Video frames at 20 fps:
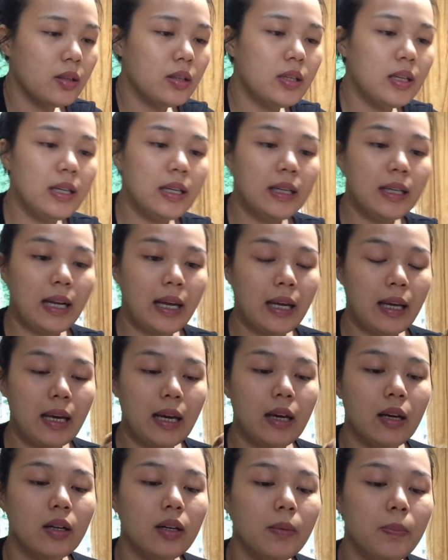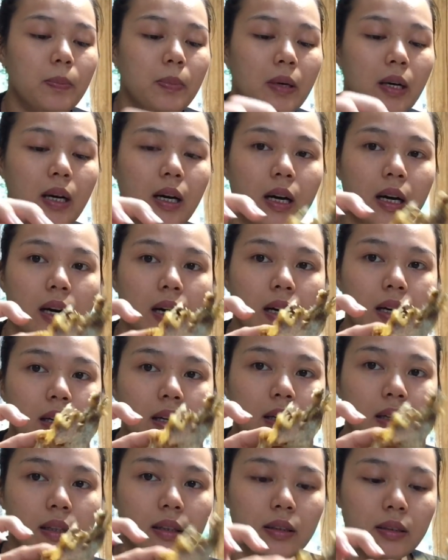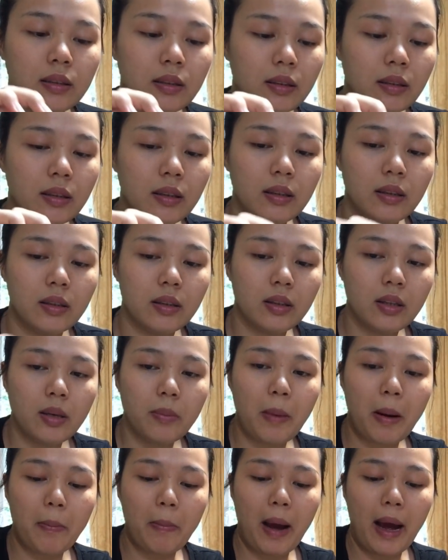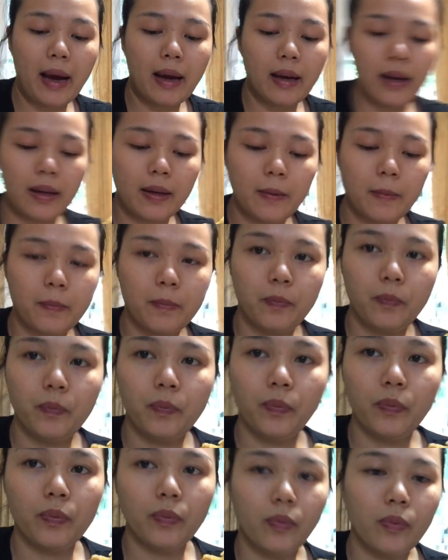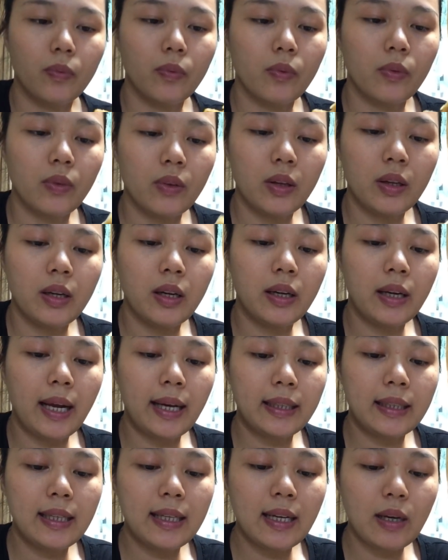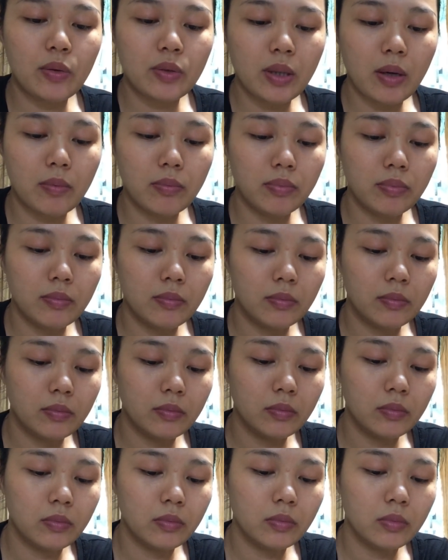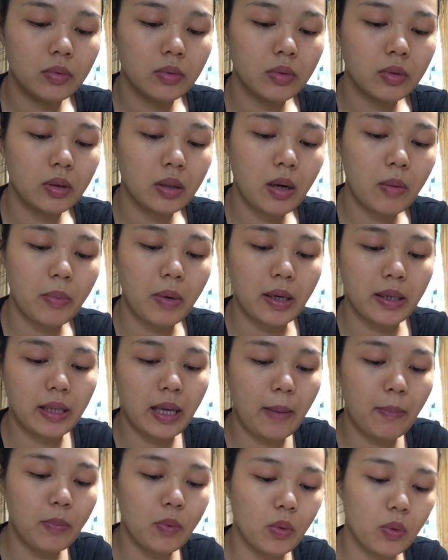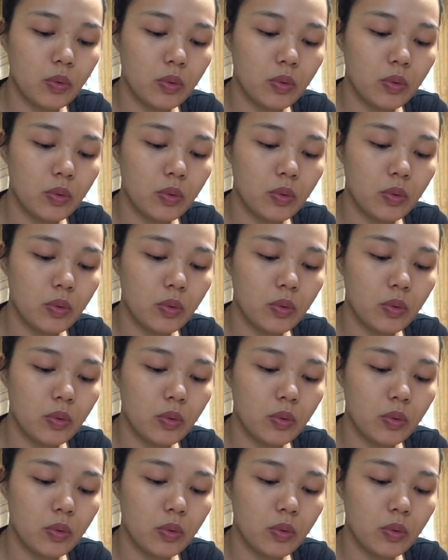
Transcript: Chiên này á, ướp uh, nó mặn mặn này, cho nên ăn với rau sống không cần chấm.